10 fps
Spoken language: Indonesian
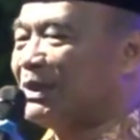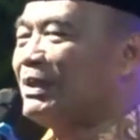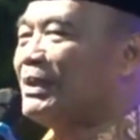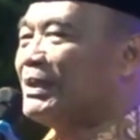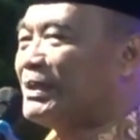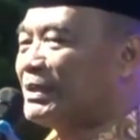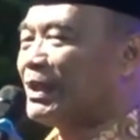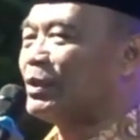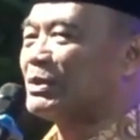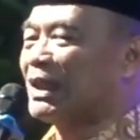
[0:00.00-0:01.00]
tentu
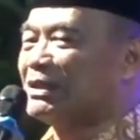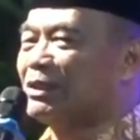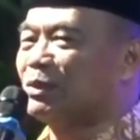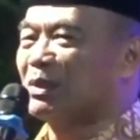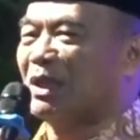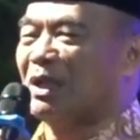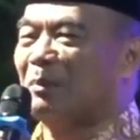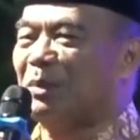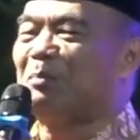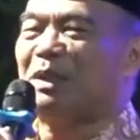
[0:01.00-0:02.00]
saja juga
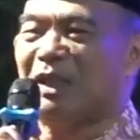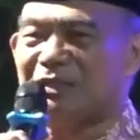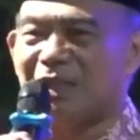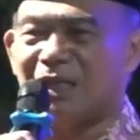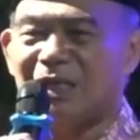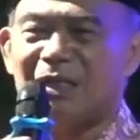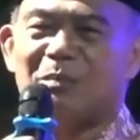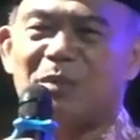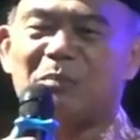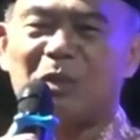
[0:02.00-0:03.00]
pimpinannya
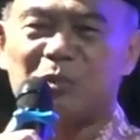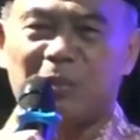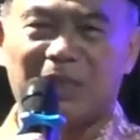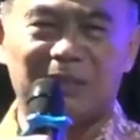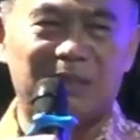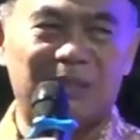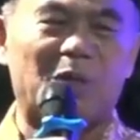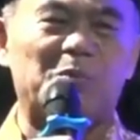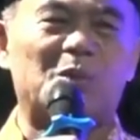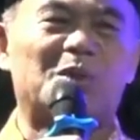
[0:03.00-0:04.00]
Bapak Bupati
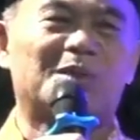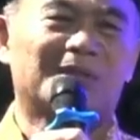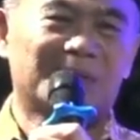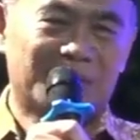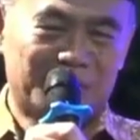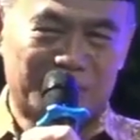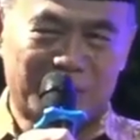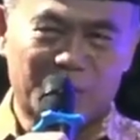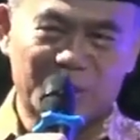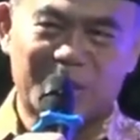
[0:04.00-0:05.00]
maupun
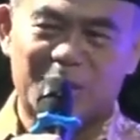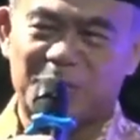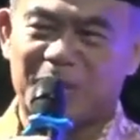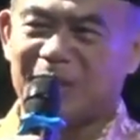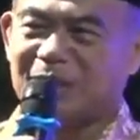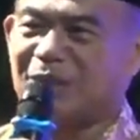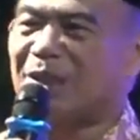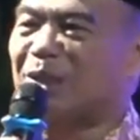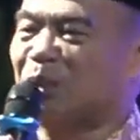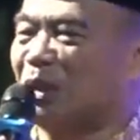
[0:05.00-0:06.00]
anggota DPRD
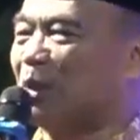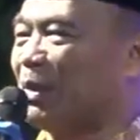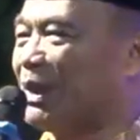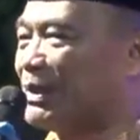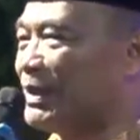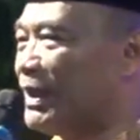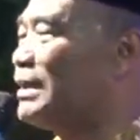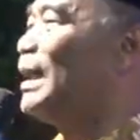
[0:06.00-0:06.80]
dan ketua DPRD-nya dan